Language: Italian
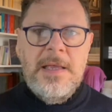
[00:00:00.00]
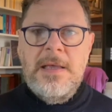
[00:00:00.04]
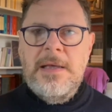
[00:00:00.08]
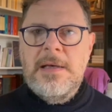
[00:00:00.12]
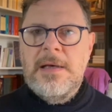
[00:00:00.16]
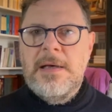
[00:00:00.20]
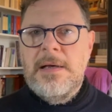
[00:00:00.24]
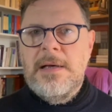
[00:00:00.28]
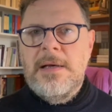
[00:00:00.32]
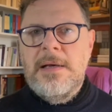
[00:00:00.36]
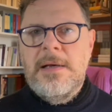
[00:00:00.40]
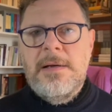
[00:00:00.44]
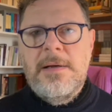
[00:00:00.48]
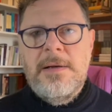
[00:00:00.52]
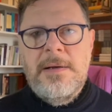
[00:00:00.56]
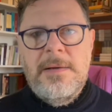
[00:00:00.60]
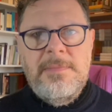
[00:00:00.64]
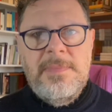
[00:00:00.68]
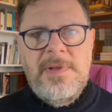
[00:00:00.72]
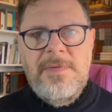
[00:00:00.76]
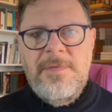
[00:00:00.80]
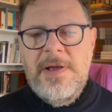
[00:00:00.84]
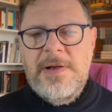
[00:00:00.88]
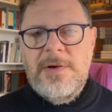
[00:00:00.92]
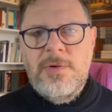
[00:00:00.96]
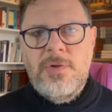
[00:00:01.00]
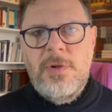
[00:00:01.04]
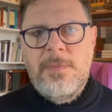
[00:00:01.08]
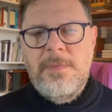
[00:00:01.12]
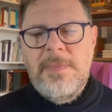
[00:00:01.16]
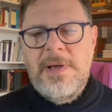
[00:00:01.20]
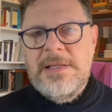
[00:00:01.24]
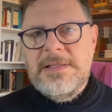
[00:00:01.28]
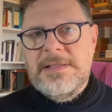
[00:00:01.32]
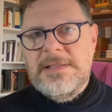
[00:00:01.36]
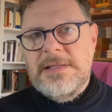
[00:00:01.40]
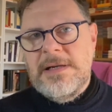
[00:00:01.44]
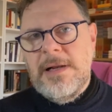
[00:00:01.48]
Uh, mi vengono in
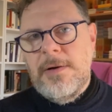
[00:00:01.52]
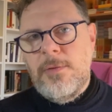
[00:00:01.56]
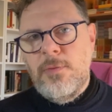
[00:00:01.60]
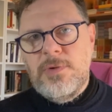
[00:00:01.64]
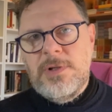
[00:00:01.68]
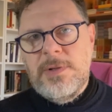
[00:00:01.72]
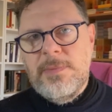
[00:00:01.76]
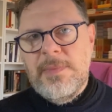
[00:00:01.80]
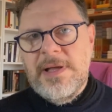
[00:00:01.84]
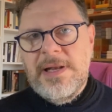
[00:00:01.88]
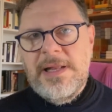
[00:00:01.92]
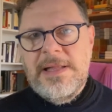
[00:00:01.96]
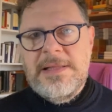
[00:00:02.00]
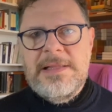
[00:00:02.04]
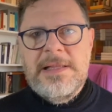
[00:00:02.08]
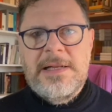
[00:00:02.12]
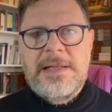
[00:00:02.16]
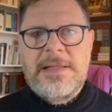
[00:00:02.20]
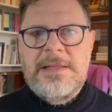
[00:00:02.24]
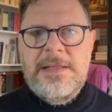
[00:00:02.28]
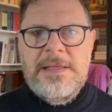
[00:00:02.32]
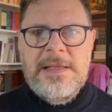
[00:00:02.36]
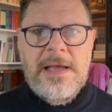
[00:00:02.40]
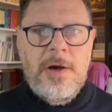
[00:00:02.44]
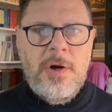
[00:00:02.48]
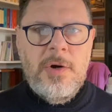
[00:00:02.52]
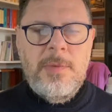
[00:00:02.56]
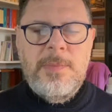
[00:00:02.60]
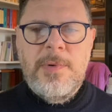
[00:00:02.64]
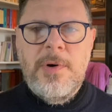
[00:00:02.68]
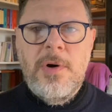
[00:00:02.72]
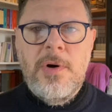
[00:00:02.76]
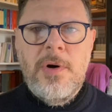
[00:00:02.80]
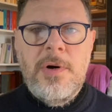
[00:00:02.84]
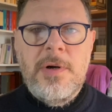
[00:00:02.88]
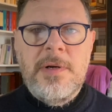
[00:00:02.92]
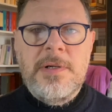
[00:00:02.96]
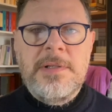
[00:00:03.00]
mente le ultime lettere di Jacopo
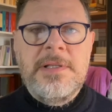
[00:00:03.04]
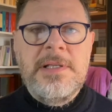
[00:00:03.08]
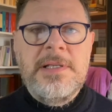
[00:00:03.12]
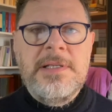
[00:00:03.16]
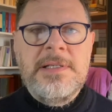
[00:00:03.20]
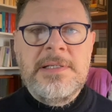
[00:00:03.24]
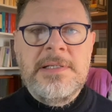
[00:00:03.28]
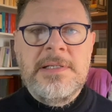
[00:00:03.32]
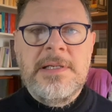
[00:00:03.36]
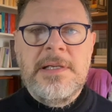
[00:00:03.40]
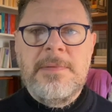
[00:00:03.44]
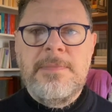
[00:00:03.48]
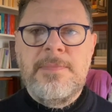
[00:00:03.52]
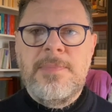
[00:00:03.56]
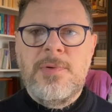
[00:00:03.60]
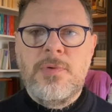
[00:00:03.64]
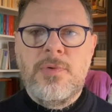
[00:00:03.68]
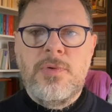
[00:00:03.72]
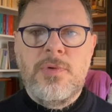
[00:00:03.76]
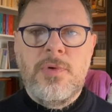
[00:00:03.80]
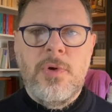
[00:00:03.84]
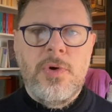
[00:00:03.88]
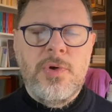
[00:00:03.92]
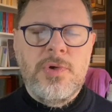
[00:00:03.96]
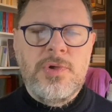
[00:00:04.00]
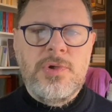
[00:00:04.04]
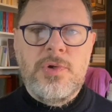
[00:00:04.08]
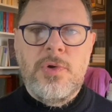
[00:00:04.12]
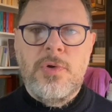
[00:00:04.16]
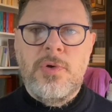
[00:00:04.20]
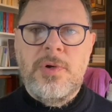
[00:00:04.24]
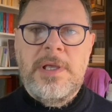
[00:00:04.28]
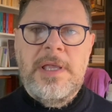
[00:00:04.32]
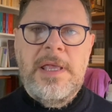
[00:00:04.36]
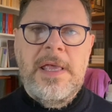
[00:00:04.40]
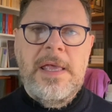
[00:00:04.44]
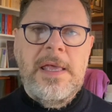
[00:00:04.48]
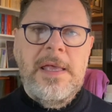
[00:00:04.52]
Ortis, piuttosto
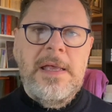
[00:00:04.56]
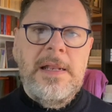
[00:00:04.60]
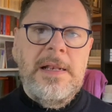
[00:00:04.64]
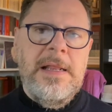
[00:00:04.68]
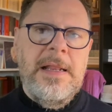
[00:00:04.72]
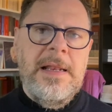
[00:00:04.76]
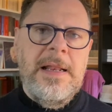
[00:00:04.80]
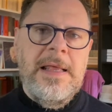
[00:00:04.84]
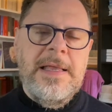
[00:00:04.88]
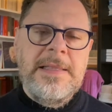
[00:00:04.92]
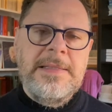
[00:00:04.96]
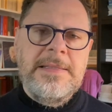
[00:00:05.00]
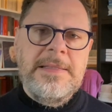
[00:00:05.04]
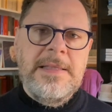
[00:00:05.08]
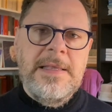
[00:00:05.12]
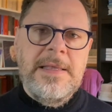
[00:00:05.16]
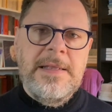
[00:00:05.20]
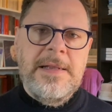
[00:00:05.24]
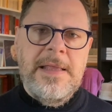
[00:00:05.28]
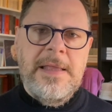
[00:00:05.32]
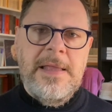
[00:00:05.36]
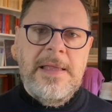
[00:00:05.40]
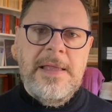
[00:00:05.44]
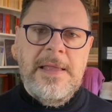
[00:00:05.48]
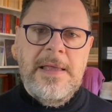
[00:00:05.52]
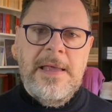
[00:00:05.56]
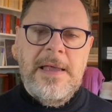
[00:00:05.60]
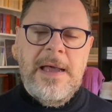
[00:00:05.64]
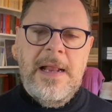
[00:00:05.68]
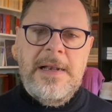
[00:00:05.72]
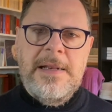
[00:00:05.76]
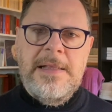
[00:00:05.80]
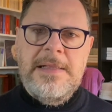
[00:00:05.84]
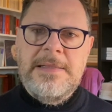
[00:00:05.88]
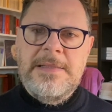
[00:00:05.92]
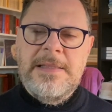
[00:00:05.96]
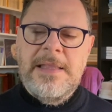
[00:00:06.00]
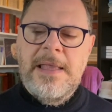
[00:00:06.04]
che le lettere
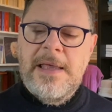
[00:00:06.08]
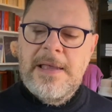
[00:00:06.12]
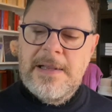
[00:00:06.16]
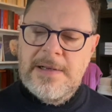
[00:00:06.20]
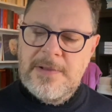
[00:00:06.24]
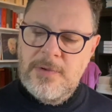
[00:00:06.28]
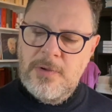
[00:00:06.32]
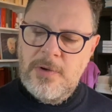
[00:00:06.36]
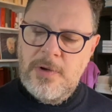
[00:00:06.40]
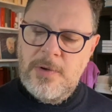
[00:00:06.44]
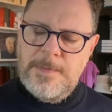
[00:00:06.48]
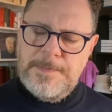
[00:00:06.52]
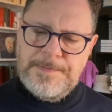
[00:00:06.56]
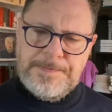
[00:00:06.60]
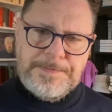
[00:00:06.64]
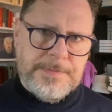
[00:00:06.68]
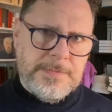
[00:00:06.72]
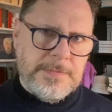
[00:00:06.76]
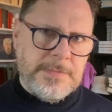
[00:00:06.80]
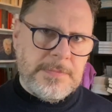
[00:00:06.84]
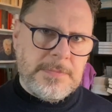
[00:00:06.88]
all'interno